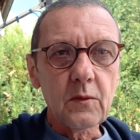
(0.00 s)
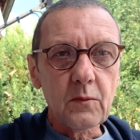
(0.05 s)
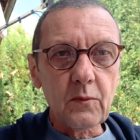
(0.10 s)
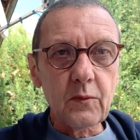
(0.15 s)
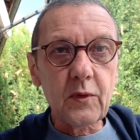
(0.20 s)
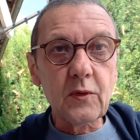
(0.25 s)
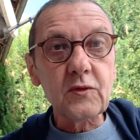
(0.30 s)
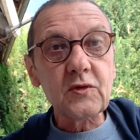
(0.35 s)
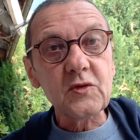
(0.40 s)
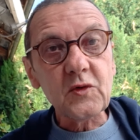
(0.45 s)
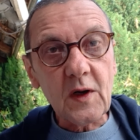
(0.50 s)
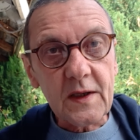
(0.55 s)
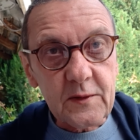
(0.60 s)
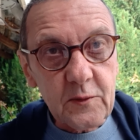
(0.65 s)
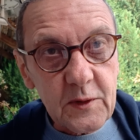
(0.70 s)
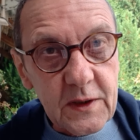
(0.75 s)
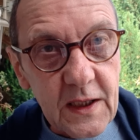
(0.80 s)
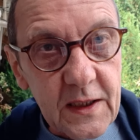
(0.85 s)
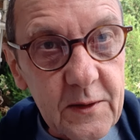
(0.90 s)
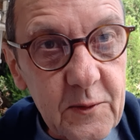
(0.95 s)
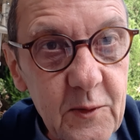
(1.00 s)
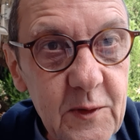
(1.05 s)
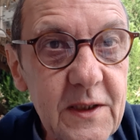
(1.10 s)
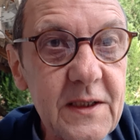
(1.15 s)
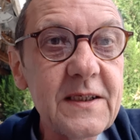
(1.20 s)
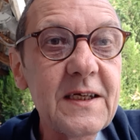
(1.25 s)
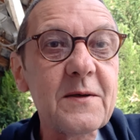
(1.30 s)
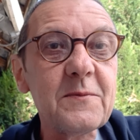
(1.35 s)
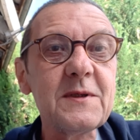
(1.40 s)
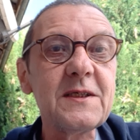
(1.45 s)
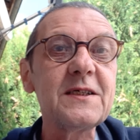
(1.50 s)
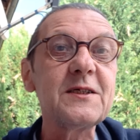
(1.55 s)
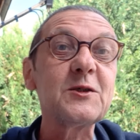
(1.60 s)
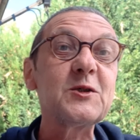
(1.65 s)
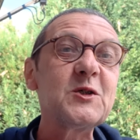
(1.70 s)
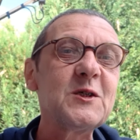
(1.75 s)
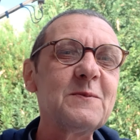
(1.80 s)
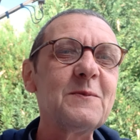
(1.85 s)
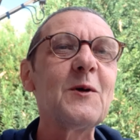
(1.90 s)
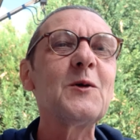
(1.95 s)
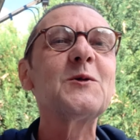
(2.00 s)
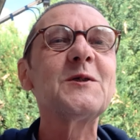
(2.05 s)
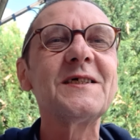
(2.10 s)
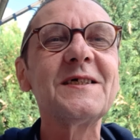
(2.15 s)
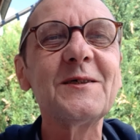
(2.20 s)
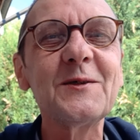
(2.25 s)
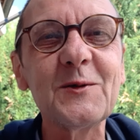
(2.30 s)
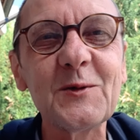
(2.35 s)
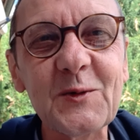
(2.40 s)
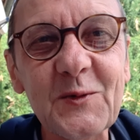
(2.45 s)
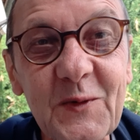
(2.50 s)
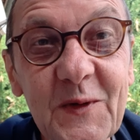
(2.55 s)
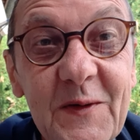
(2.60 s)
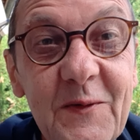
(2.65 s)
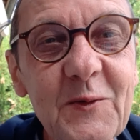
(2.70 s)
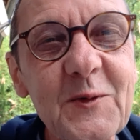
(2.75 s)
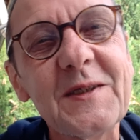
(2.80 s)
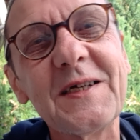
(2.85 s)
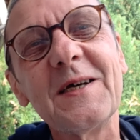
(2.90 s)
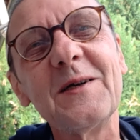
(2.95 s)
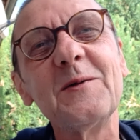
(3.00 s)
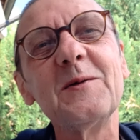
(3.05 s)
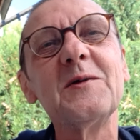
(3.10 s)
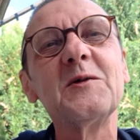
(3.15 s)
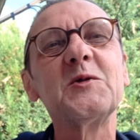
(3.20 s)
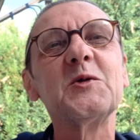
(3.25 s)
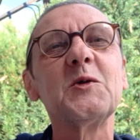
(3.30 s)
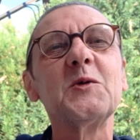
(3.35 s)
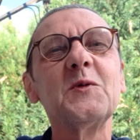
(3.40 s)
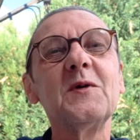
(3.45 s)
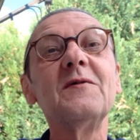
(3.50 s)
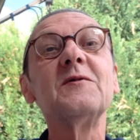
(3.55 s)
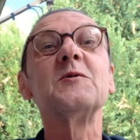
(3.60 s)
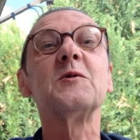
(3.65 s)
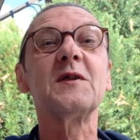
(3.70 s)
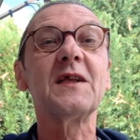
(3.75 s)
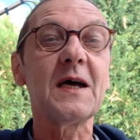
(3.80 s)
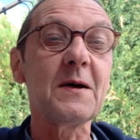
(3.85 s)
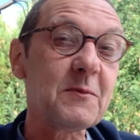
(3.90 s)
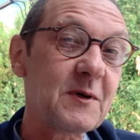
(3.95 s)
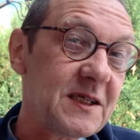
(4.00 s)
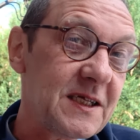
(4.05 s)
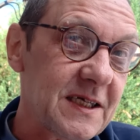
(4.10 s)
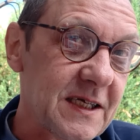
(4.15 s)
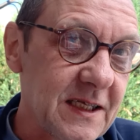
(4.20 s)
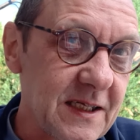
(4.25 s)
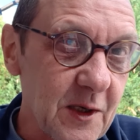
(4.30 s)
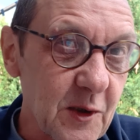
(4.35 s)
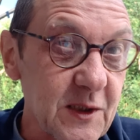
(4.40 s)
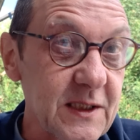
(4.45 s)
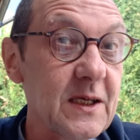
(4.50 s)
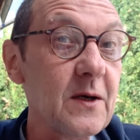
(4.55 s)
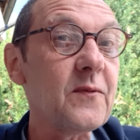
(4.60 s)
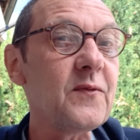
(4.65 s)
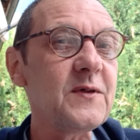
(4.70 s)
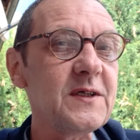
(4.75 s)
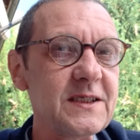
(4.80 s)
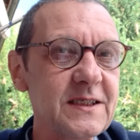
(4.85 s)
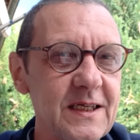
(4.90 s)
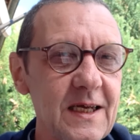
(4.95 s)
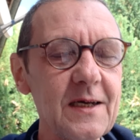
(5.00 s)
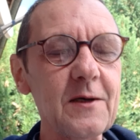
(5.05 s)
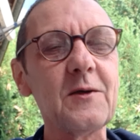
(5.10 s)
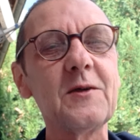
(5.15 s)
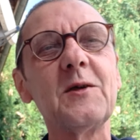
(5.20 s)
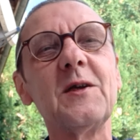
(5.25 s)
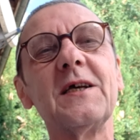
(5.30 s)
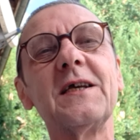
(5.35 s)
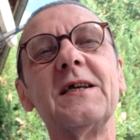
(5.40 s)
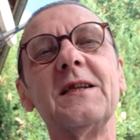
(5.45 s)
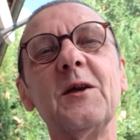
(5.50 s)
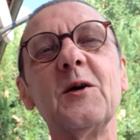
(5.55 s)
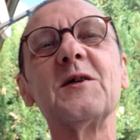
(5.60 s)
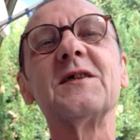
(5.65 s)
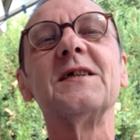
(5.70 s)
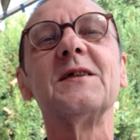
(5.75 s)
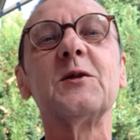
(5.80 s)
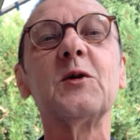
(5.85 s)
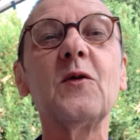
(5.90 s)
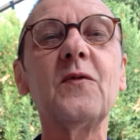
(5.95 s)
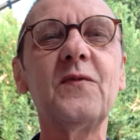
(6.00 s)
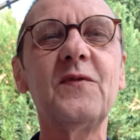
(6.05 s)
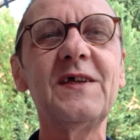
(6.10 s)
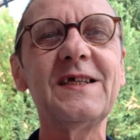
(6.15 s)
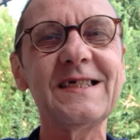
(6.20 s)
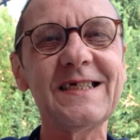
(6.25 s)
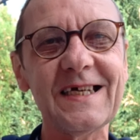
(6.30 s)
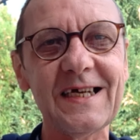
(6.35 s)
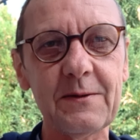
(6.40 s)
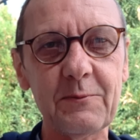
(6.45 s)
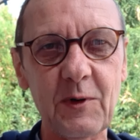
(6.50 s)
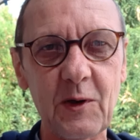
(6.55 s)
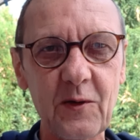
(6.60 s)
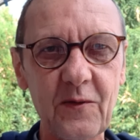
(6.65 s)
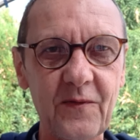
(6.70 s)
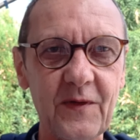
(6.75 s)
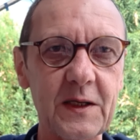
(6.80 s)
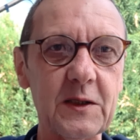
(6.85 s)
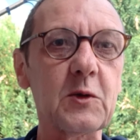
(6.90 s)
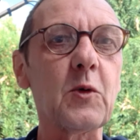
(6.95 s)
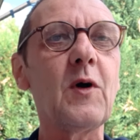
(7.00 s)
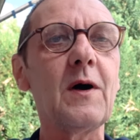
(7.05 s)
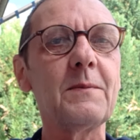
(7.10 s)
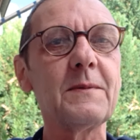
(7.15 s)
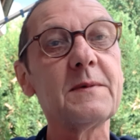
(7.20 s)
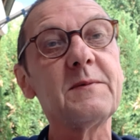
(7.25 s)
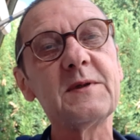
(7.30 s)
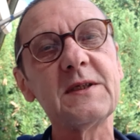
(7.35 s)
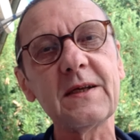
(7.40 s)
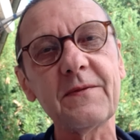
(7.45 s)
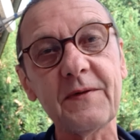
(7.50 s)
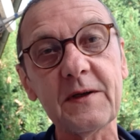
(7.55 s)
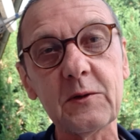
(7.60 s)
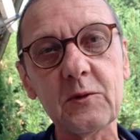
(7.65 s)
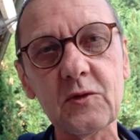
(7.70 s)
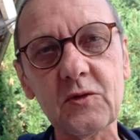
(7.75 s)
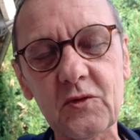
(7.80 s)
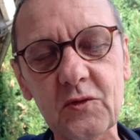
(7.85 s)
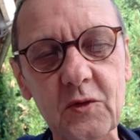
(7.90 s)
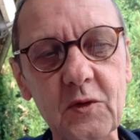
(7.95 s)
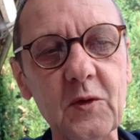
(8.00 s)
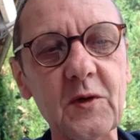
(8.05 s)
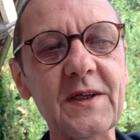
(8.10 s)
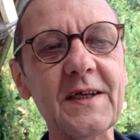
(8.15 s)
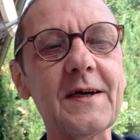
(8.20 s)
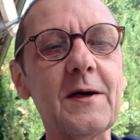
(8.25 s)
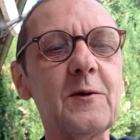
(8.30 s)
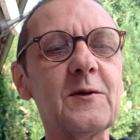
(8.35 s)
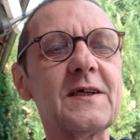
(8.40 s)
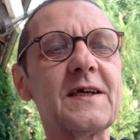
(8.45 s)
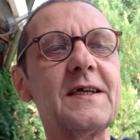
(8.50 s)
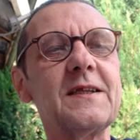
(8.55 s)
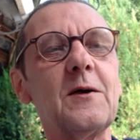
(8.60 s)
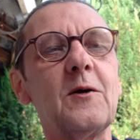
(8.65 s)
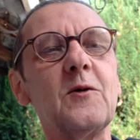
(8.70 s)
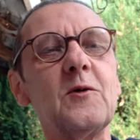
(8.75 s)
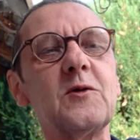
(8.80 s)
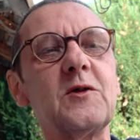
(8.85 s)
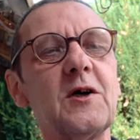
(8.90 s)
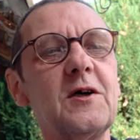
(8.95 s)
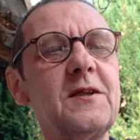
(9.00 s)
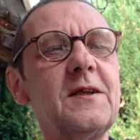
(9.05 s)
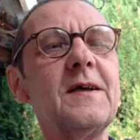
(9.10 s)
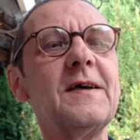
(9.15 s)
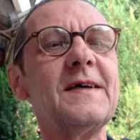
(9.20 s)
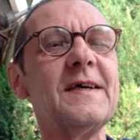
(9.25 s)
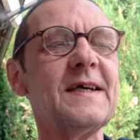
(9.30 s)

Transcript: Bonjour à toutes et à tous les amis, c'est Gilles Mancy, hein. Je venais vous saluer aujourd'hui, vous souhaitez un bon équinoxe, c'est officiel. L'équinoxe est officiellement le 23, même si ça fait deux jours qu'on est rentré dans l'automne.